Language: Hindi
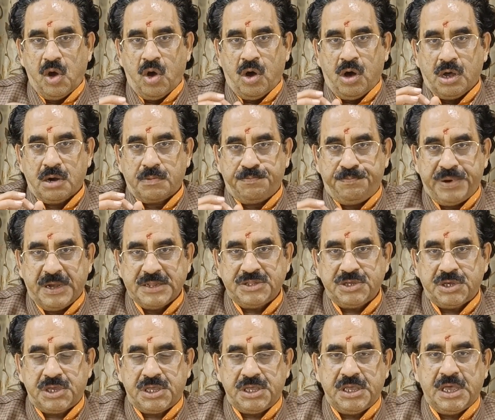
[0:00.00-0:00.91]
और
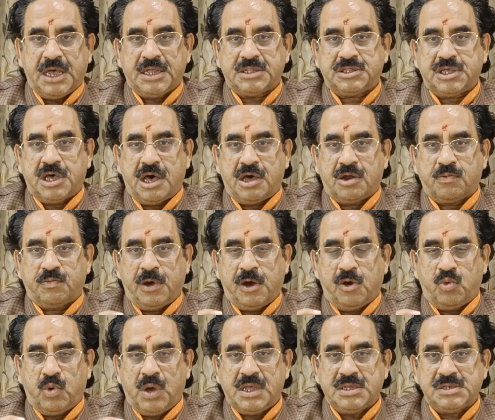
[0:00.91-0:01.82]
बध किया था और
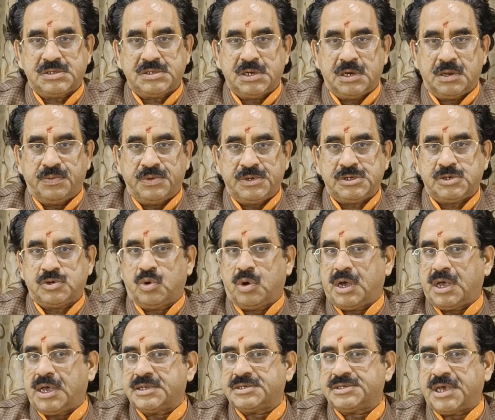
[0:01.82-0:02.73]
भगवान श्री
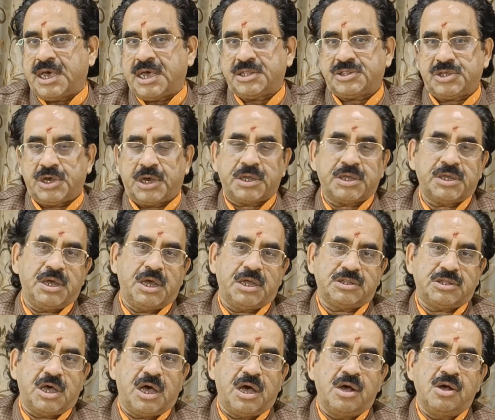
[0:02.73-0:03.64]
विष्णु का सहायता
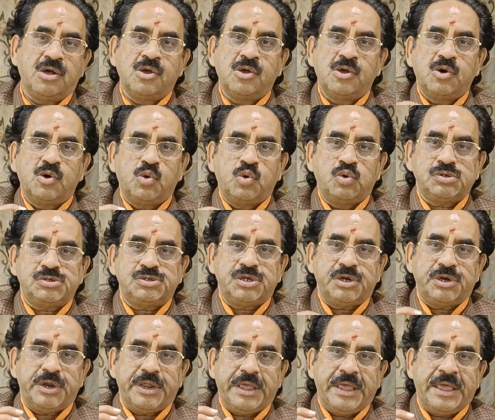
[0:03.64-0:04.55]
किया था उस
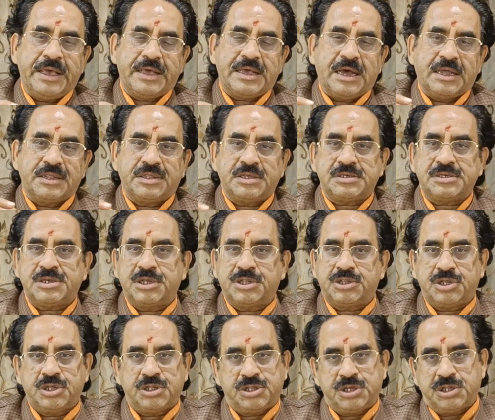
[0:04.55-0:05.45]
दिन एकादशी
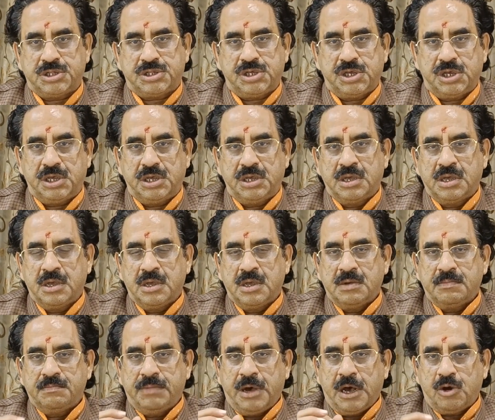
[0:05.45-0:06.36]
तिथि थी
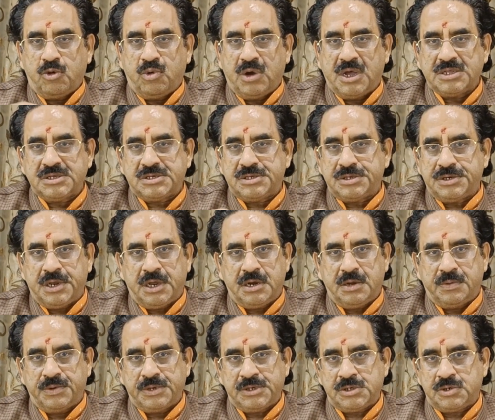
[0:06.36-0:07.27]
भगवान श्री
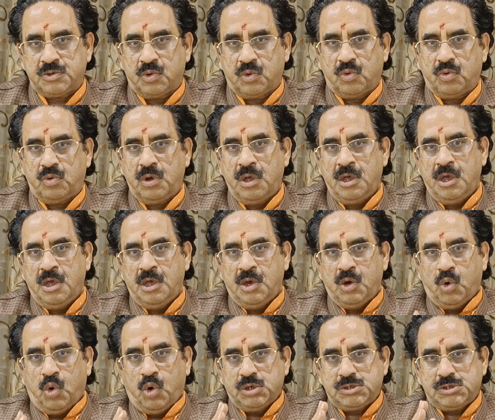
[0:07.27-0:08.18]
हरि विष्णु
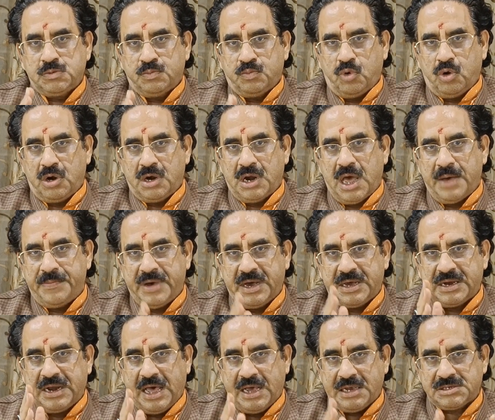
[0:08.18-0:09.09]
उस मुर
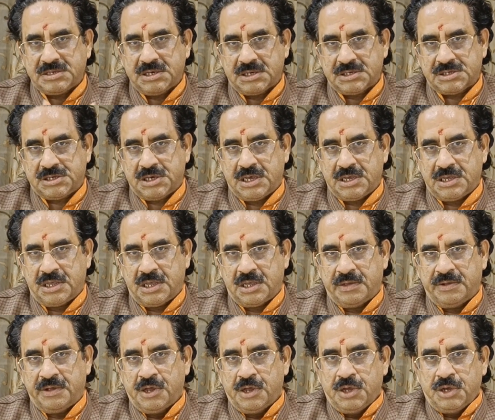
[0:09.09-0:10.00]
नामक राक्षस से
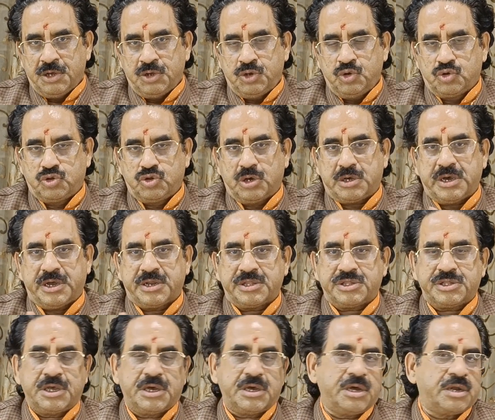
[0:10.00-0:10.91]
ये युद्ध
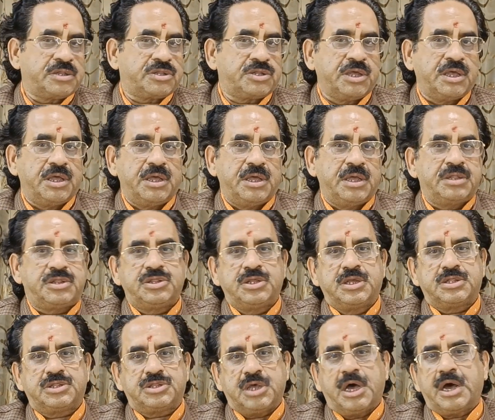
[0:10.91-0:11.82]
करते करते
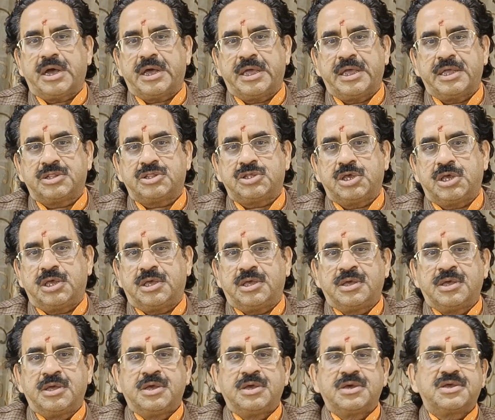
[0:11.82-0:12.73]
इतने थक गए थे
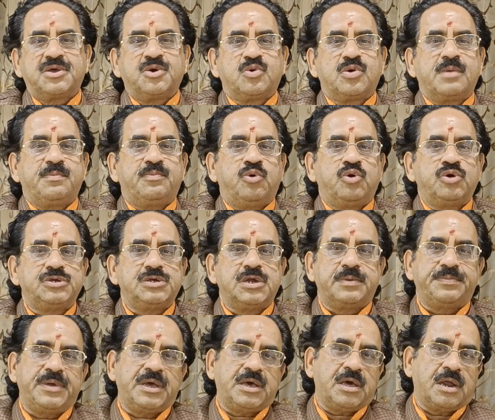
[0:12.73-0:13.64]
कि उन्हें
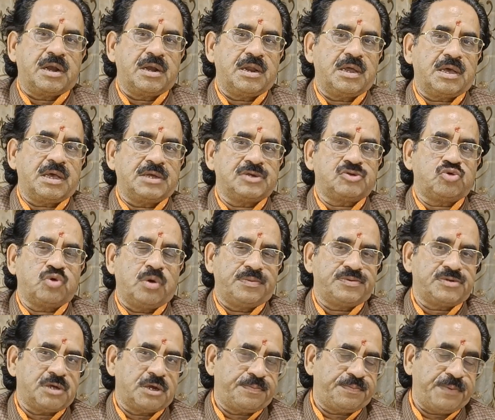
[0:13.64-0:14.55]
भोजन भी करने का
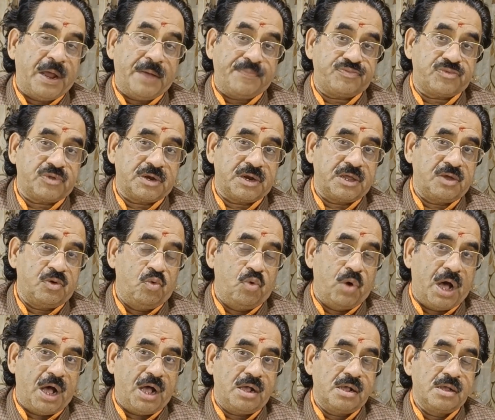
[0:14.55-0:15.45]
सुअवसर प्राप्त नहीं
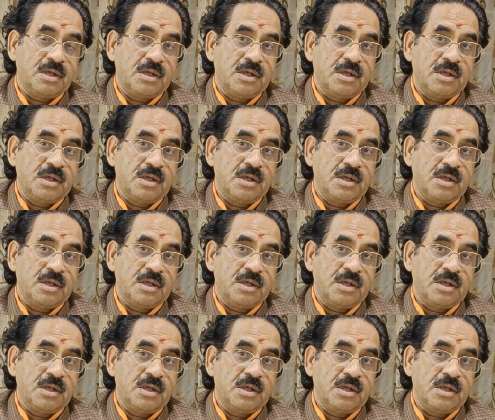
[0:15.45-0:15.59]
हुआ